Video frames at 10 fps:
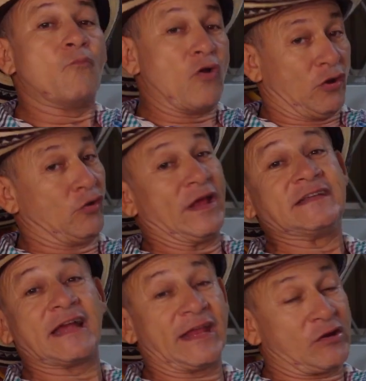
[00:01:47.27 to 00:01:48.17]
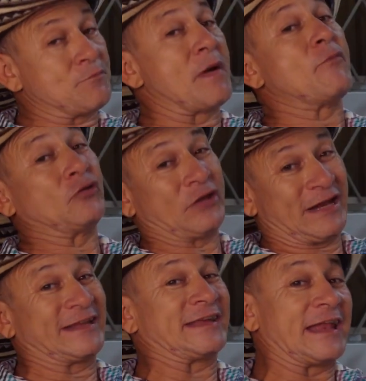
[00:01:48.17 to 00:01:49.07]
Bueno, de ahí salieron para el motel
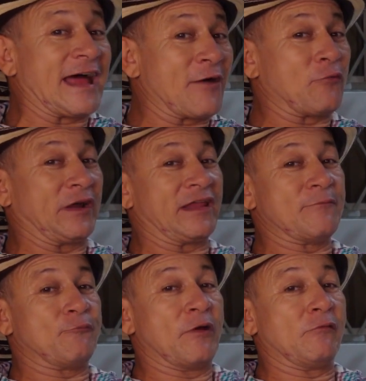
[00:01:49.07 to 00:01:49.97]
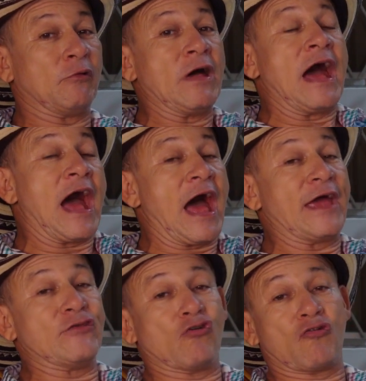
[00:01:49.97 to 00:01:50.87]
que están las afueras del pueblo. Ajá,
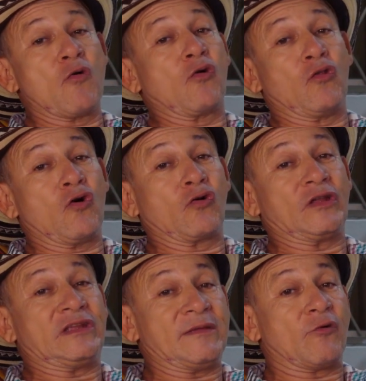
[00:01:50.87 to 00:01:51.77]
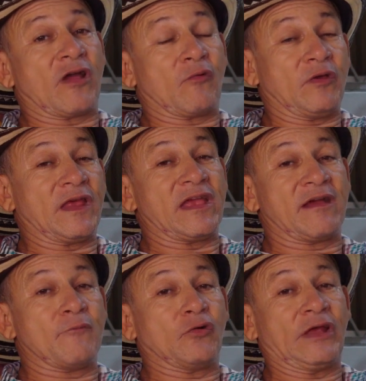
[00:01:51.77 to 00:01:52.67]
y yo como conozco el tipo que cuida allá en el
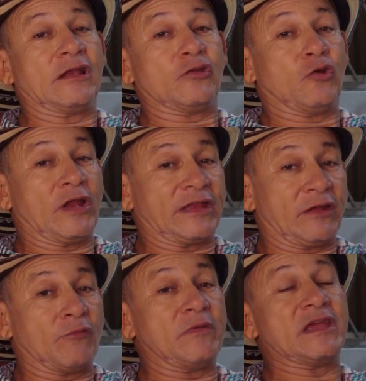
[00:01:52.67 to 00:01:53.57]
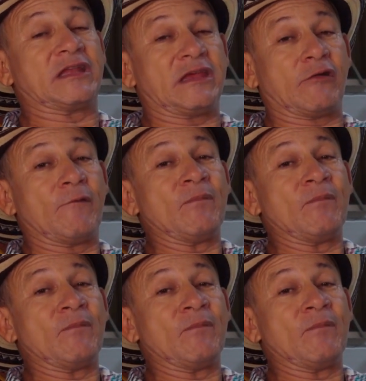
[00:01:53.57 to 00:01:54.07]
motel, yo le tiré un billetico